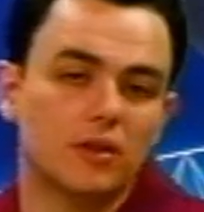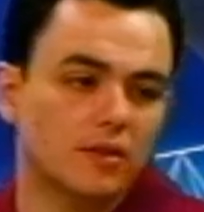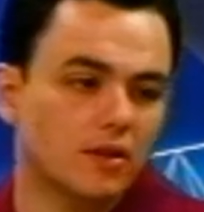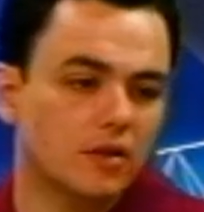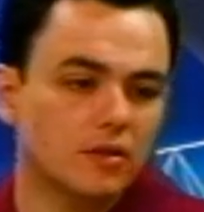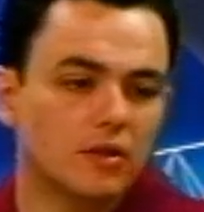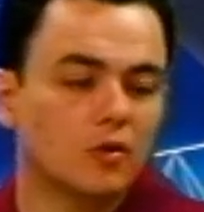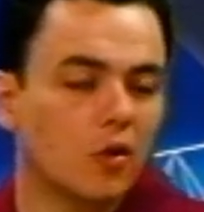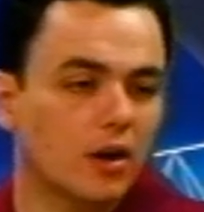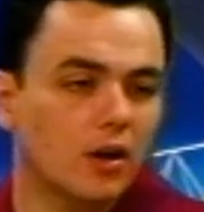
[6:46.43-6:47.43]
3 a
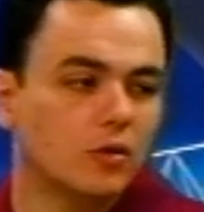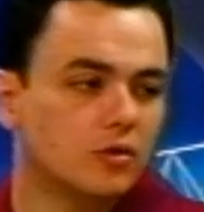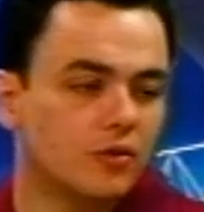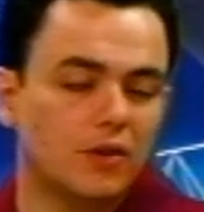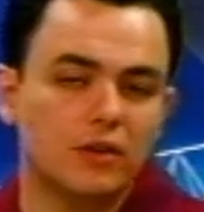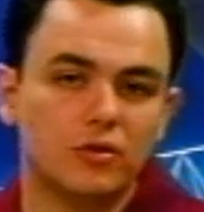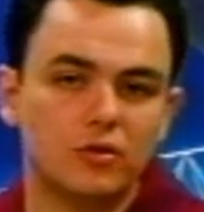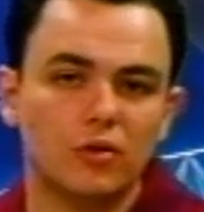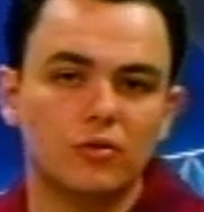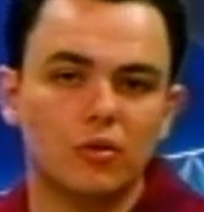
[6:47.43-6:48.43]
qualquer diferença de
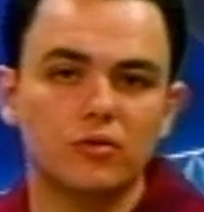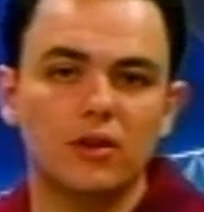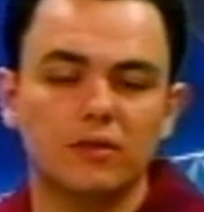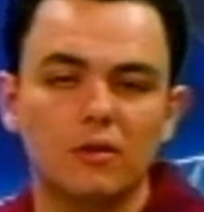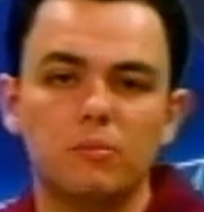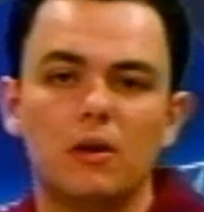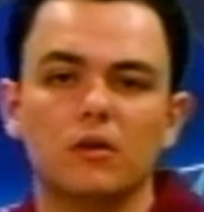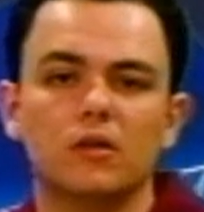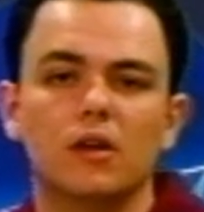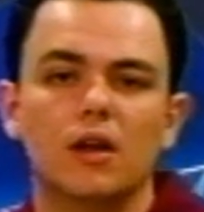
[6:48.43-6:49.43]
dois gols da São
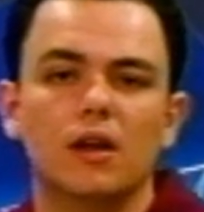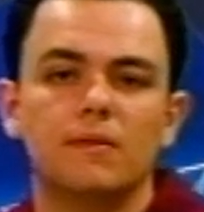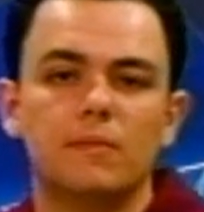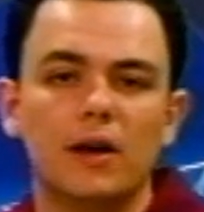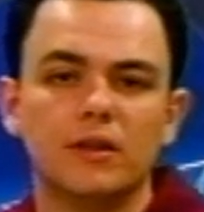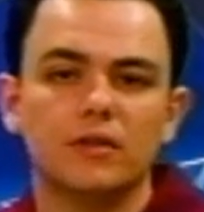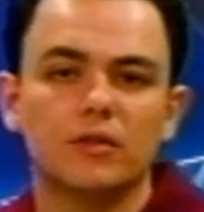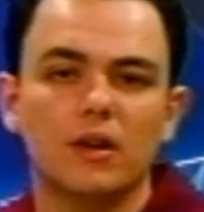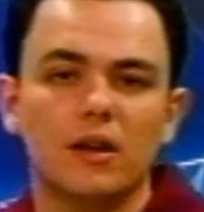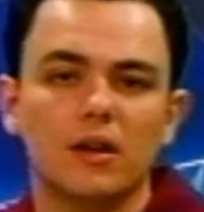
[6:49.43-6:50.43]
Paulo. Mas
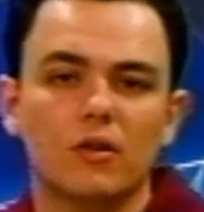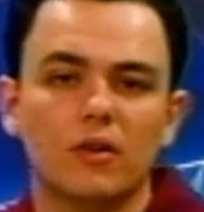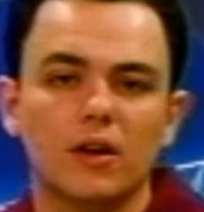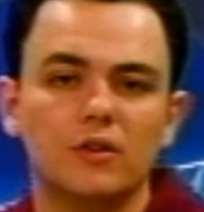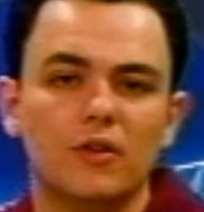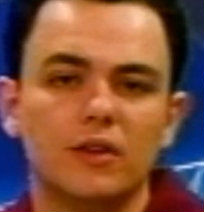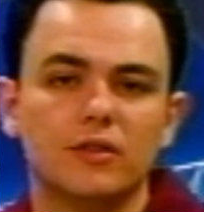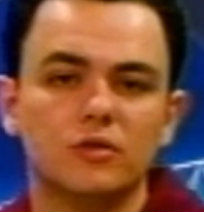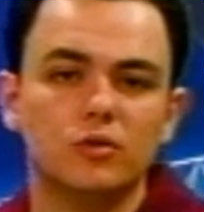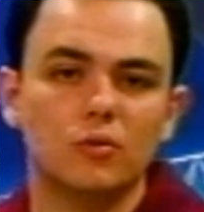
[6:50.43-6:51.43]
é, qualquer
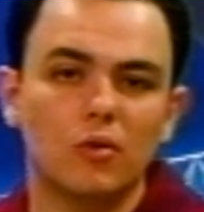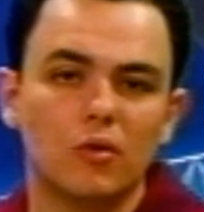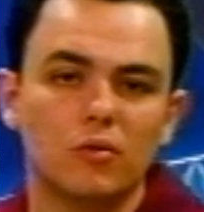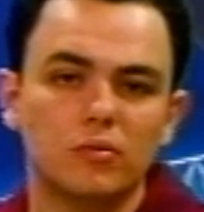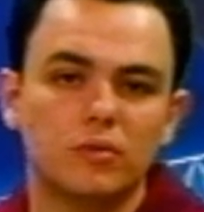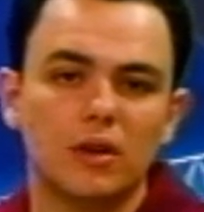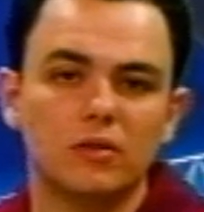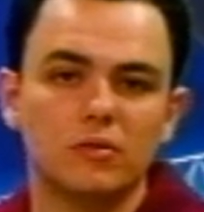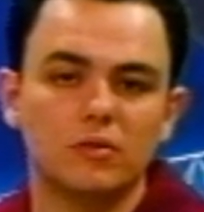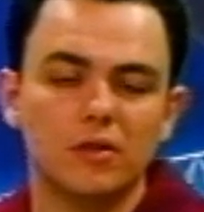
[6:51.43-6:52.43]
diferença de um gol,
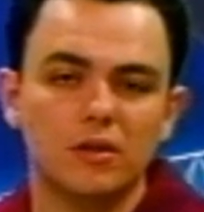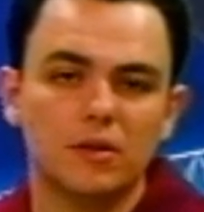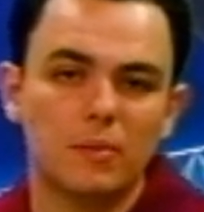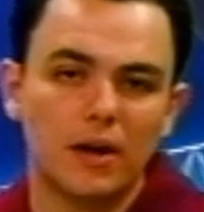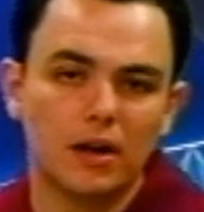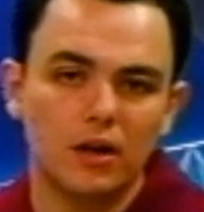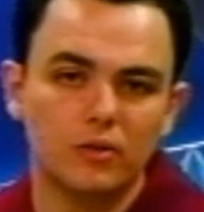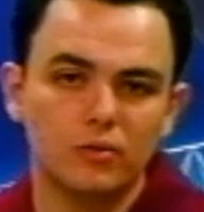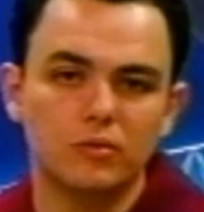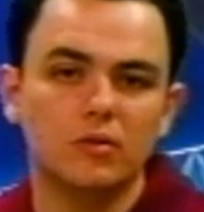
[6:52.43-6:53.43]
tendo o Inter
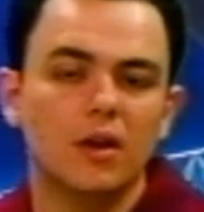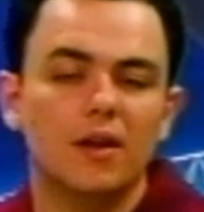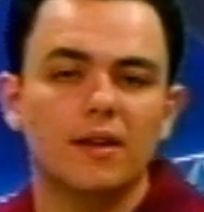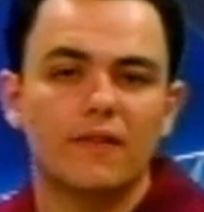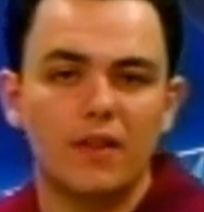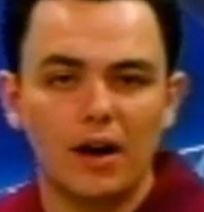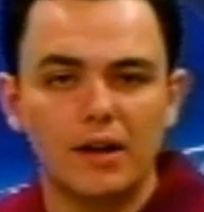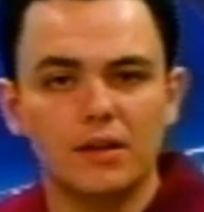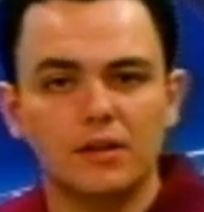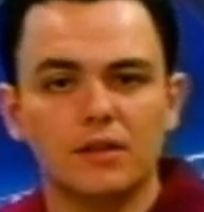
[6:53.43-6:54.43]
marcado um, dá
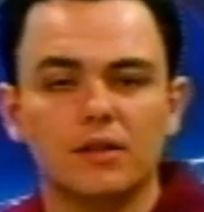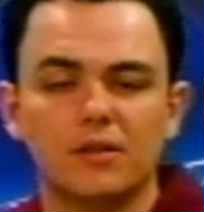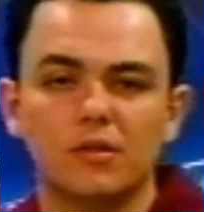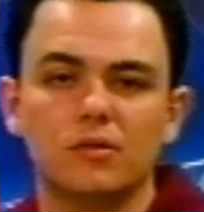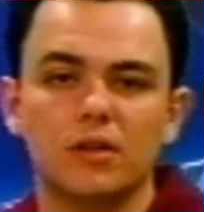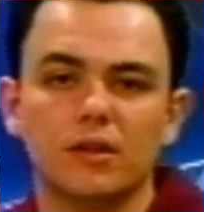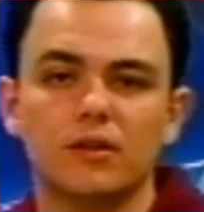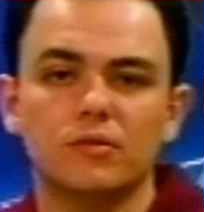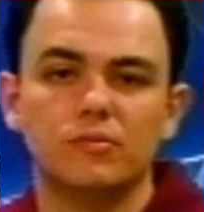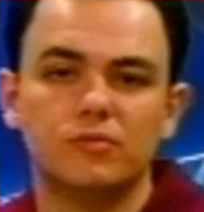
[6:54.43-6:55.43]
Inter. Então o
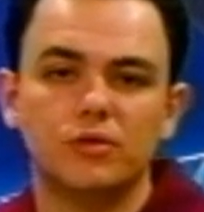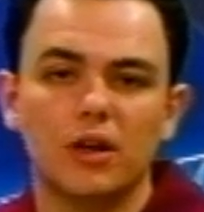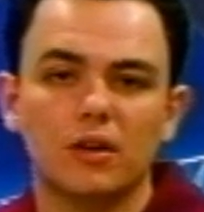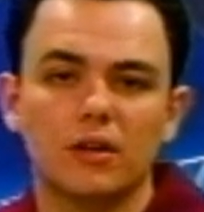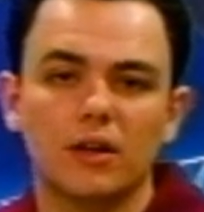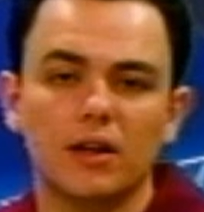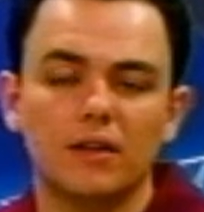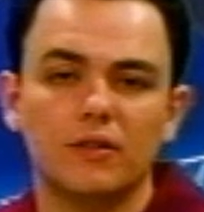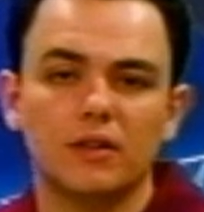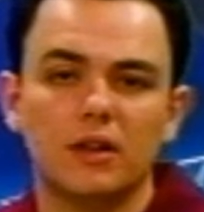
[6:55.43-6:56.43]
Inter chega com aquela
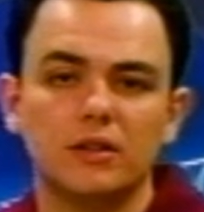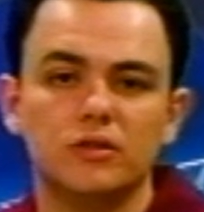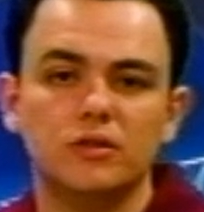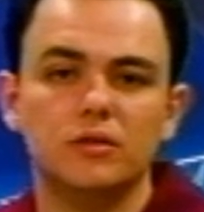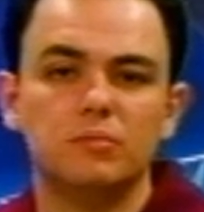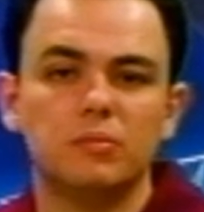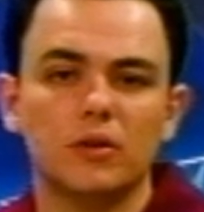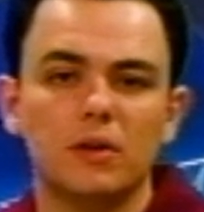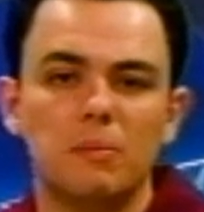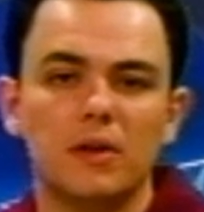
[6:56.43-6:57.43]
vantagem de
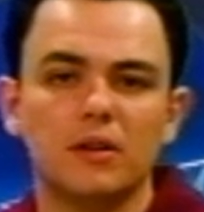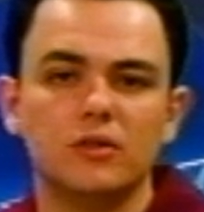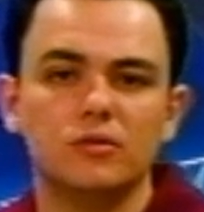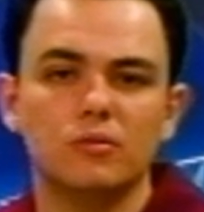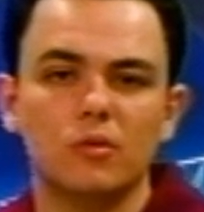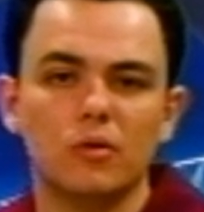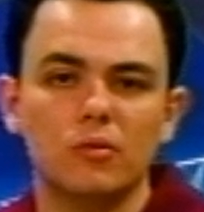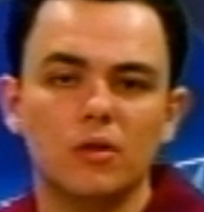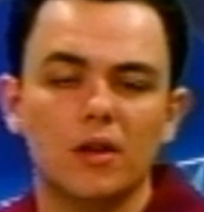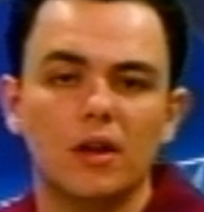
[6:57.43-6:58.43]
poder perder de um
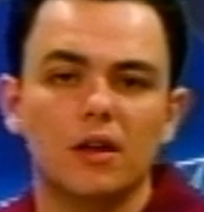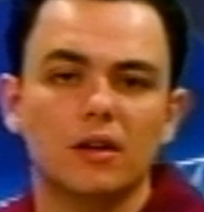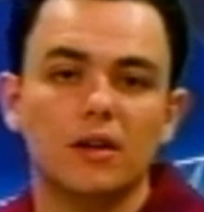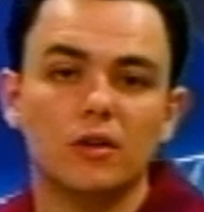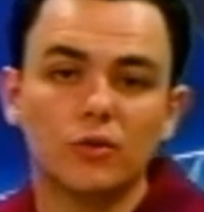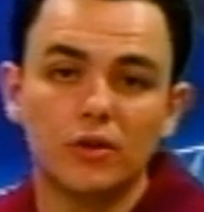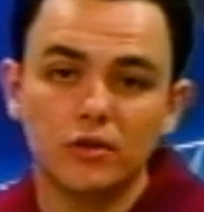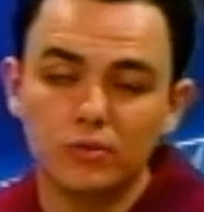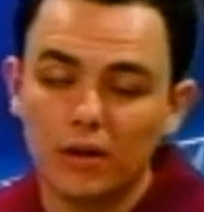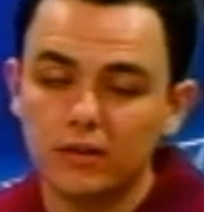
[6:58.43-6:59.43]
gol que não
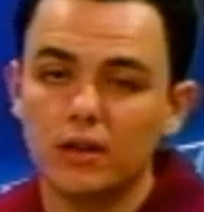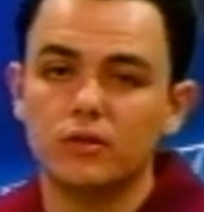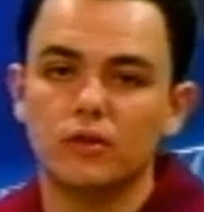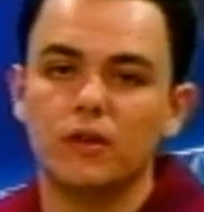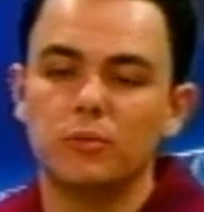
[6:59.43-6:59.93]
seja um a zero, senão vai